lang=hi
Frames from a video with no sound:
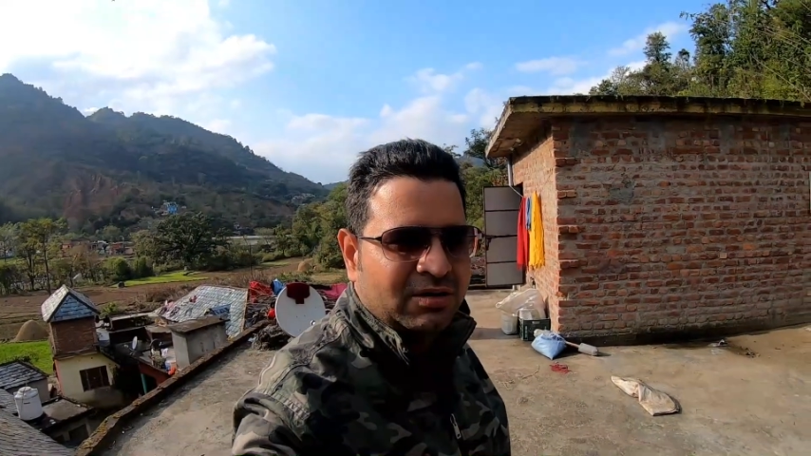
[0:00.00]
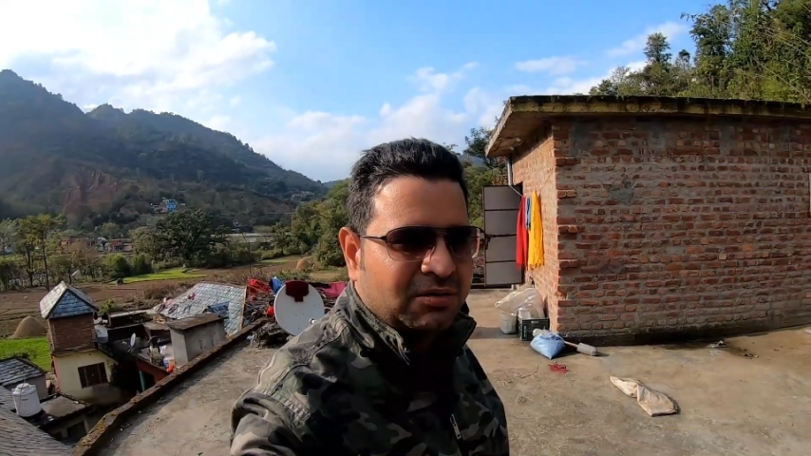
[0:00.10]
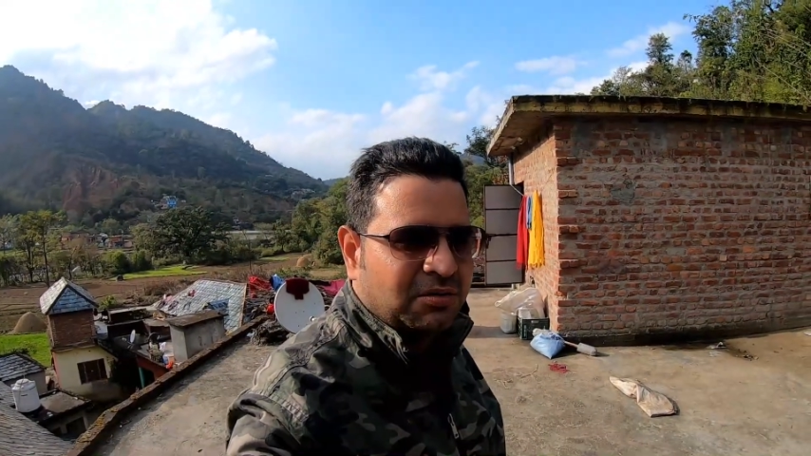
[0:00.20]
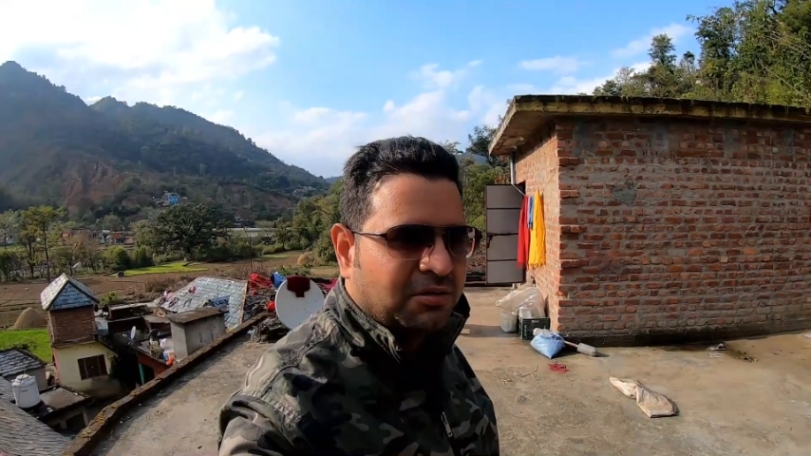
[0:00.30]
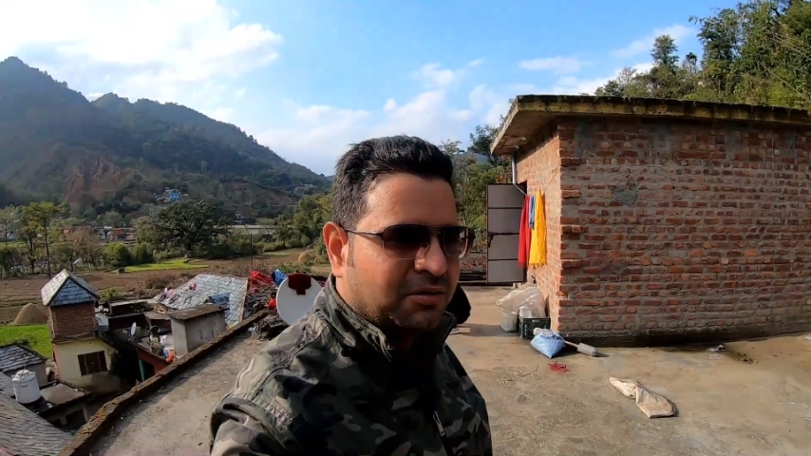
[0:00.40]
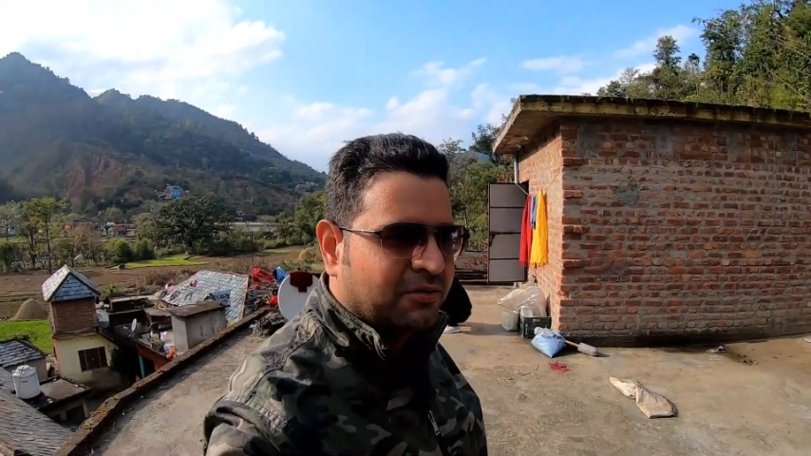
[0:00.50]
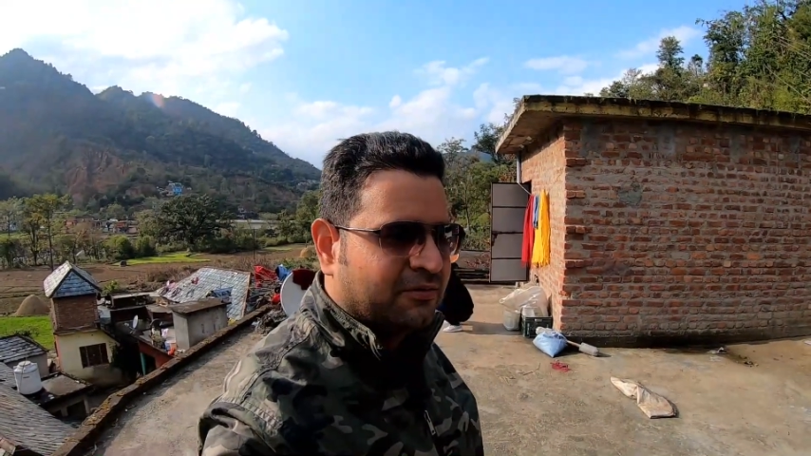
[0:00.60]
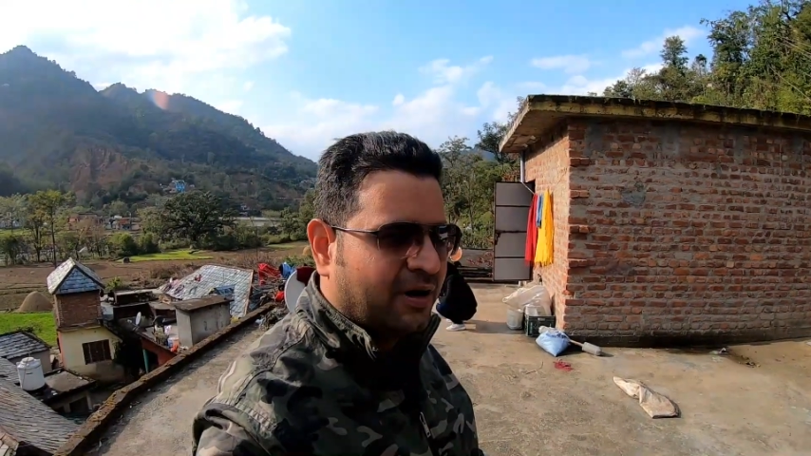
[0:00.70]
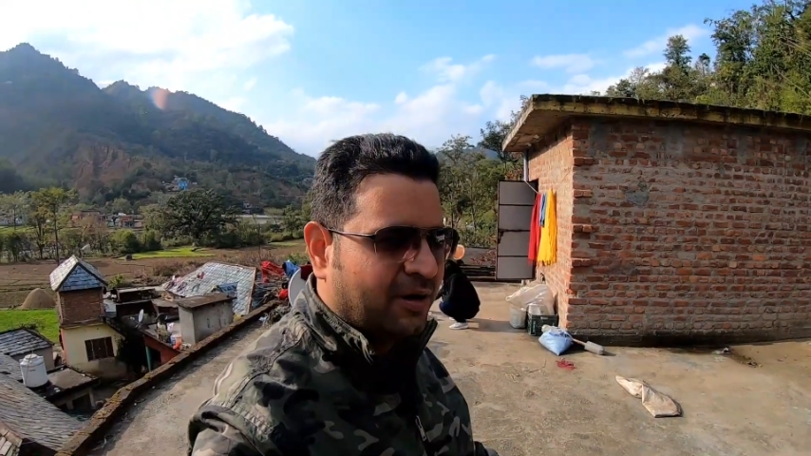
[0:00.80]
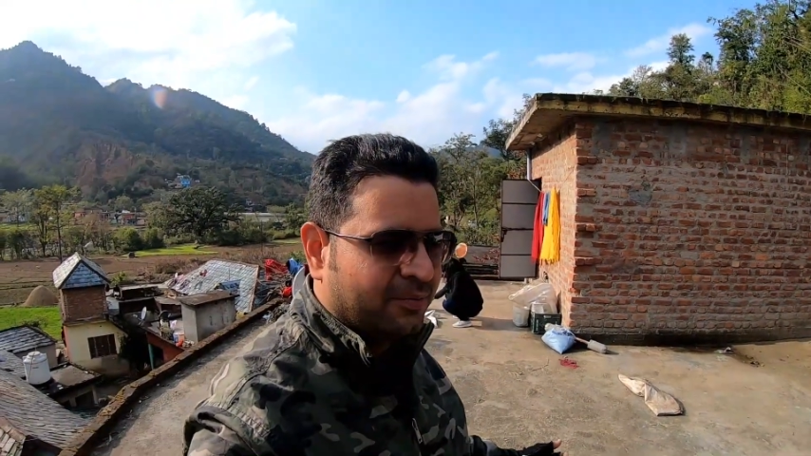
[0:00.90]
तो
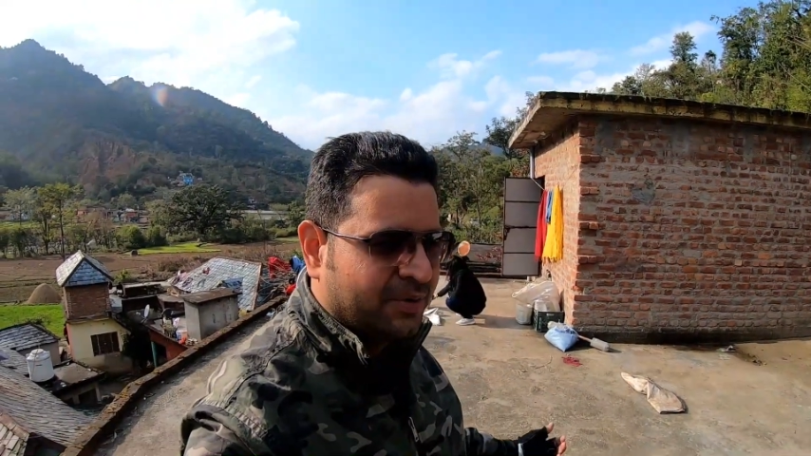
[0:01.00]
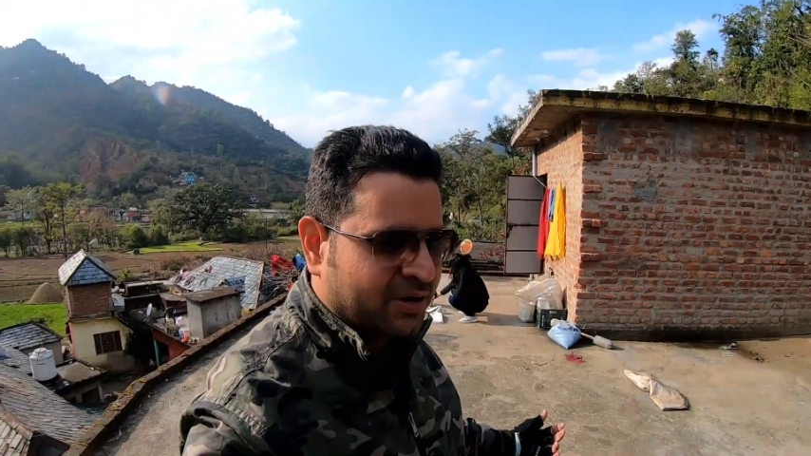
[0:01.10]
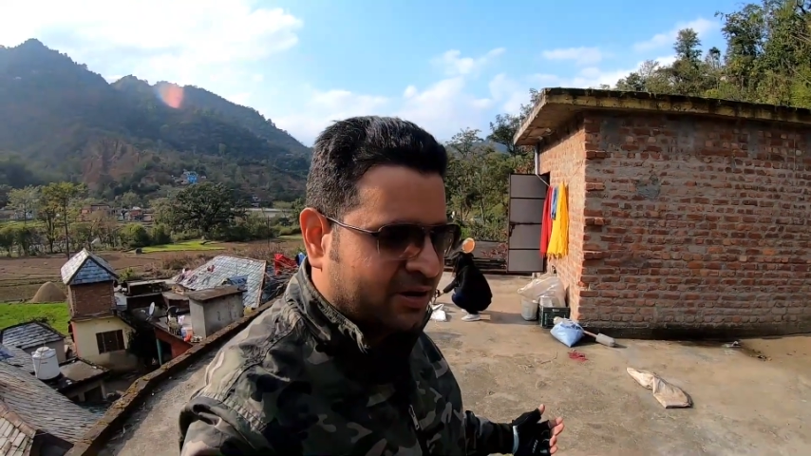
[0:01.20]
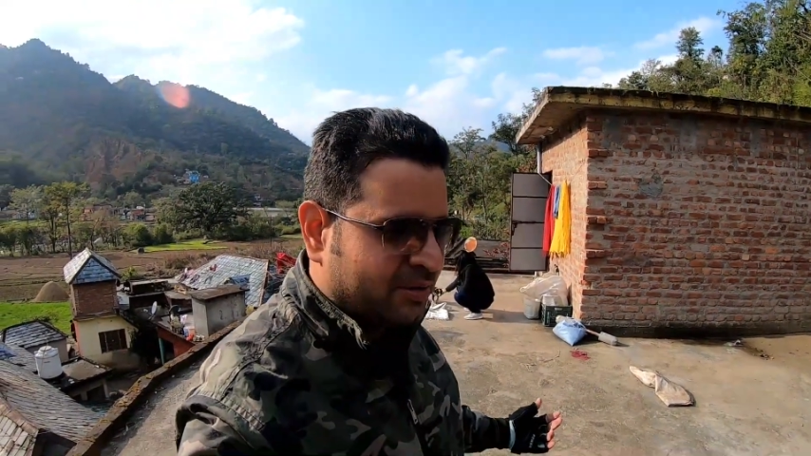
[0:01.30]
वहाँ पर